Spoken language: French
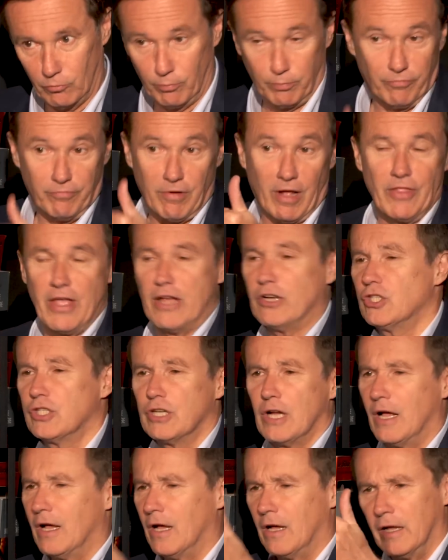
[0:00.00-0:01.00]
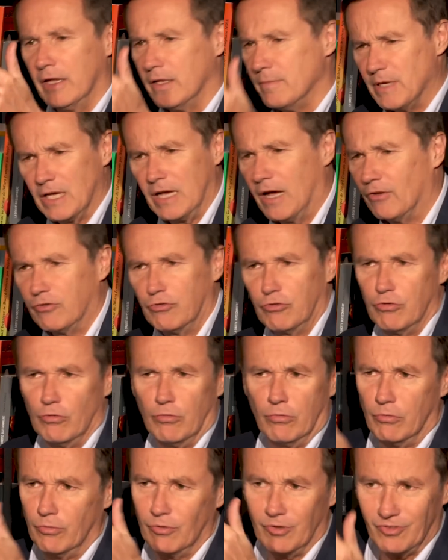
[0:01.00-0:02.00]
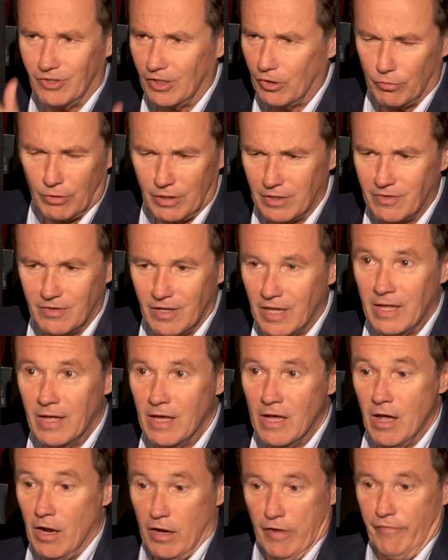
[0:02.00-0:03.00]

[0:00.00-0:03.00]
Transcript: Pouvoir d'achat, immigration, sécurité. Les